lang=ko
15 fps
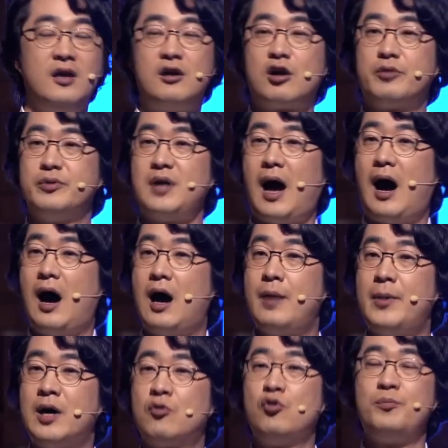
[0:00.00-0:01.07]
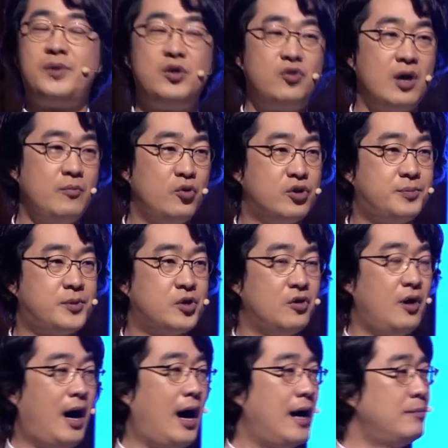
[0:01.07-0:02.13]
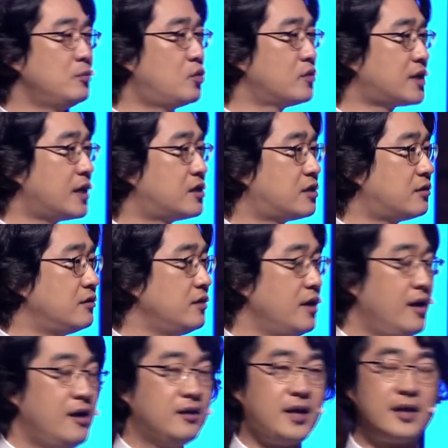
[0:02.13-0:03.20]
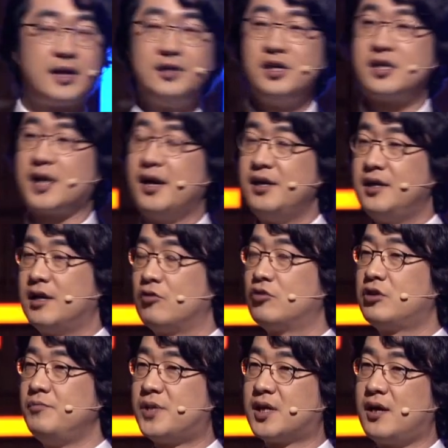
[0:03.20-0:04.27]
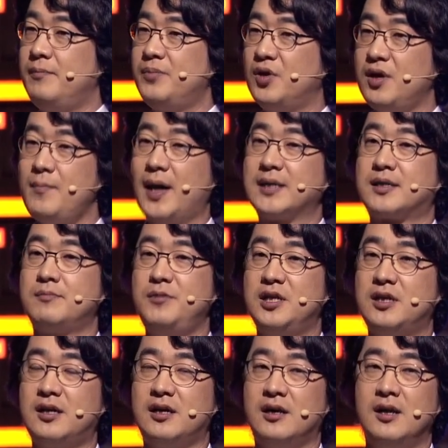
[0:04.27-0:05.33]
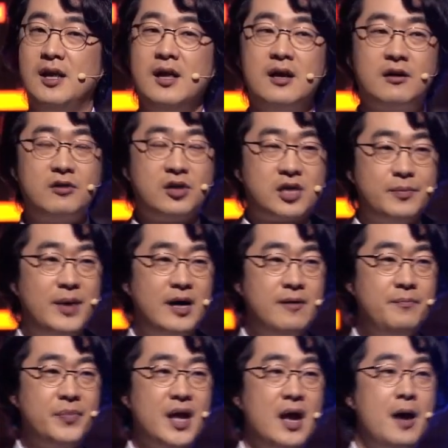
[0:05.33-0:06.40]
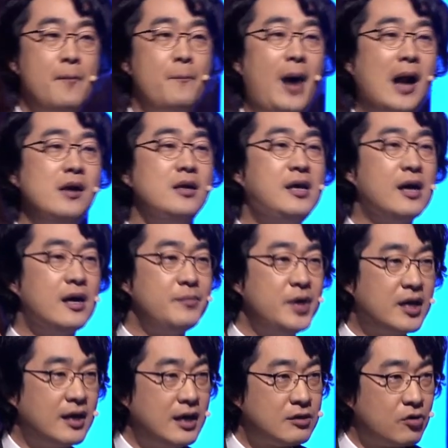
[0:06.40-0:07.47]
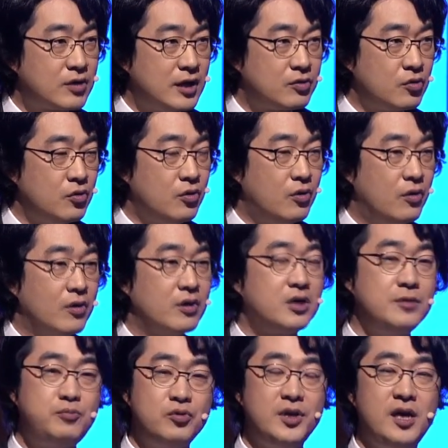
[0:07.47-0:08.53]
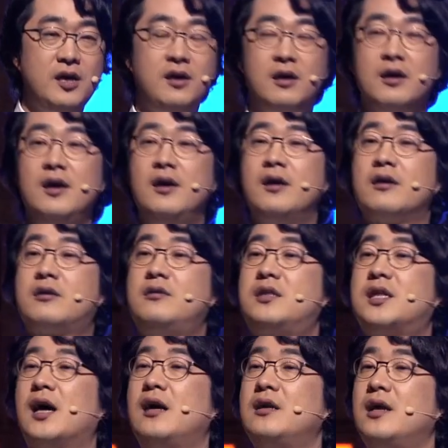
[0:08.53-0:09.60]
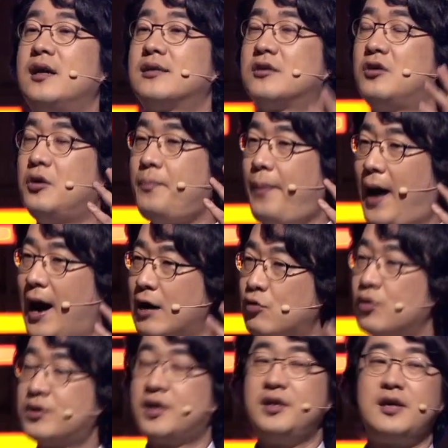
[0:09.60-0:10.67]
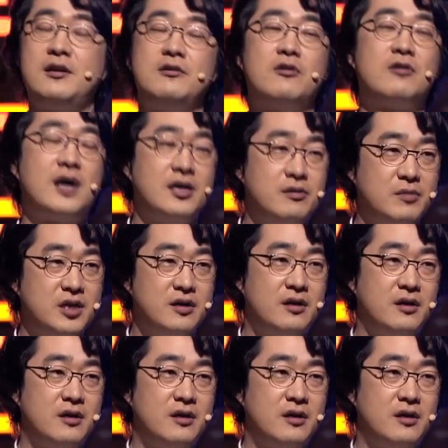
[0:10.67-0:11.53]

여러분 암하고 비교해 보십시오. 암도 사실은 대단히 잔인하고 끔찍한 병이 맞습니다. 그렇지만 말기암이라 하더라도 그분이 그 자리에서 바로 어떻게 되는 건 아닙니다.